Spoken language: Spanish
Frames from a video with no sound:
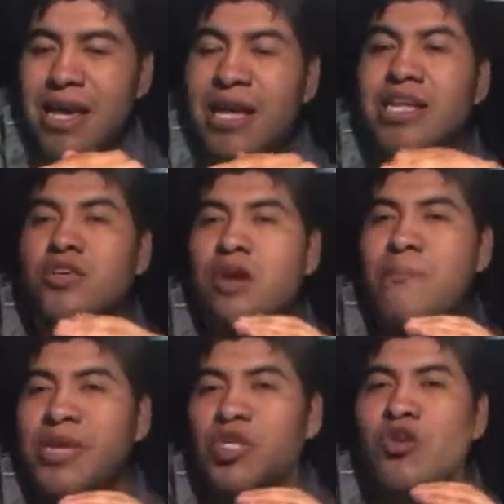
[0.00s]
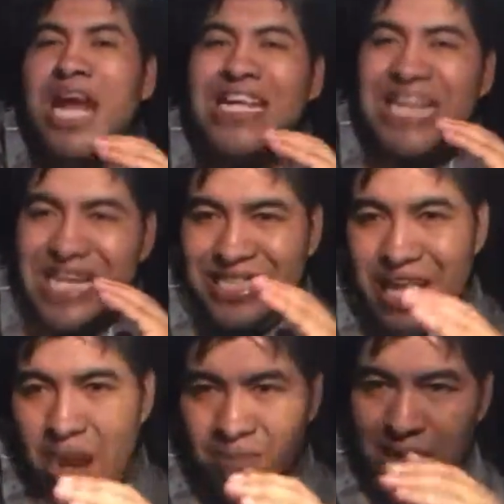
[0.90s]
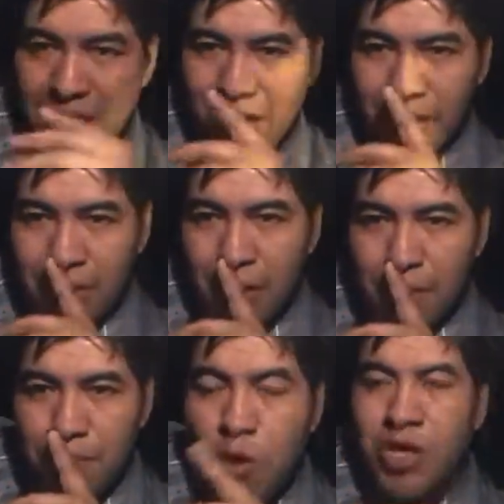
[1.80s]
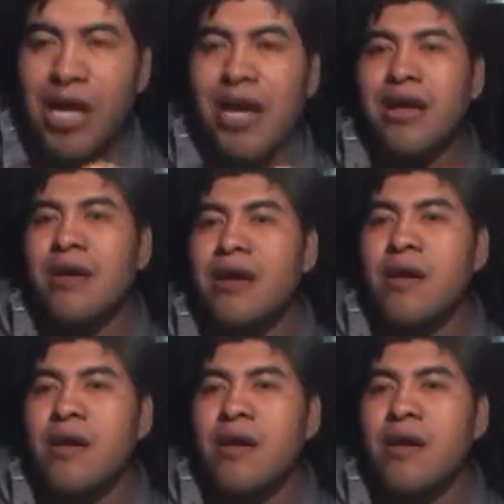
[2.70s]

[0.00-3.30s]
eres una persona inestable. ¿Por qué?